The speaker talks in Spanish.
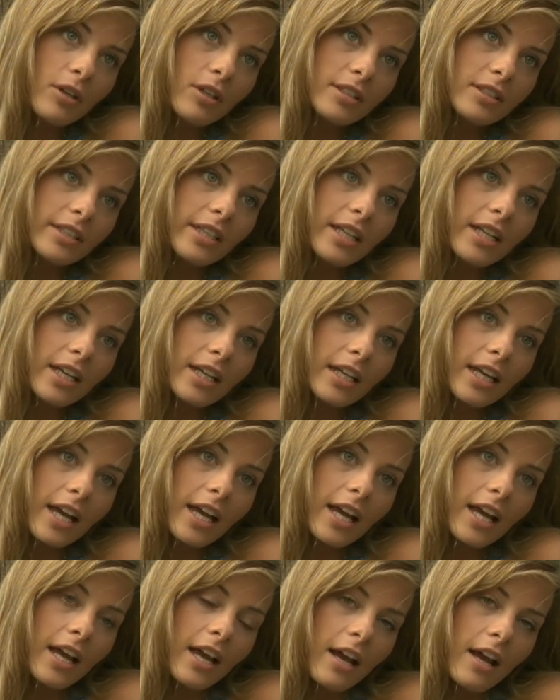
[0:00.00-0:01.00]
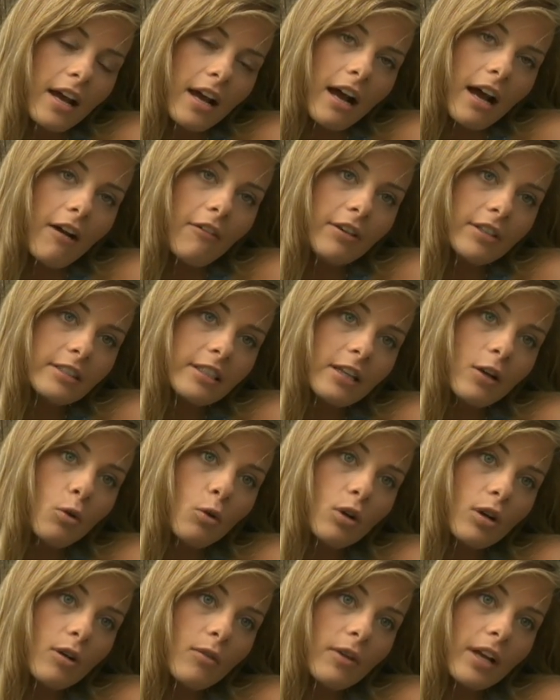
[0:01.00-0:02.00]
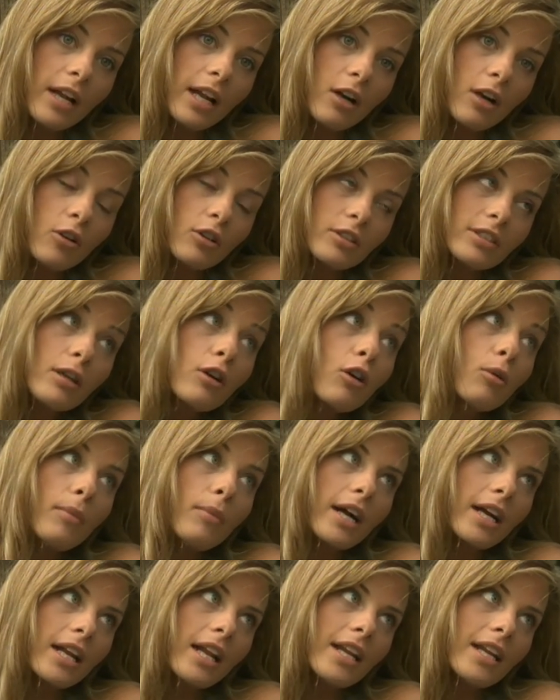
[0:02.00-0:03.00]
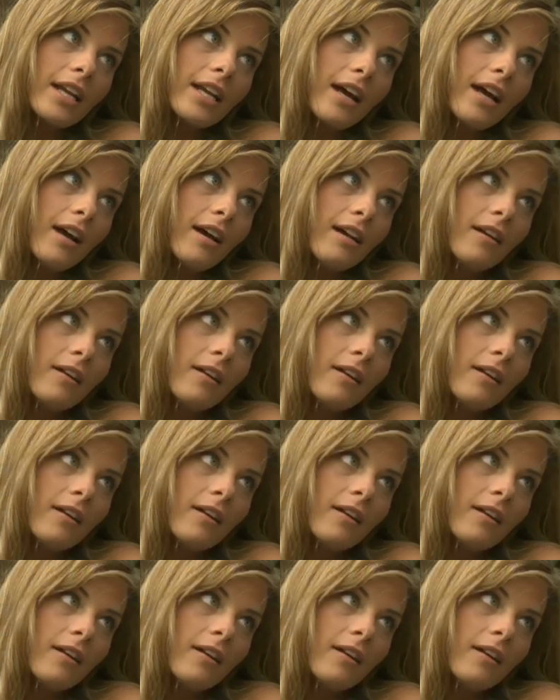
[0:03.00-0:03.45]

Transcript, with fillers: decir es que a veces uno ve las cosas con más claridad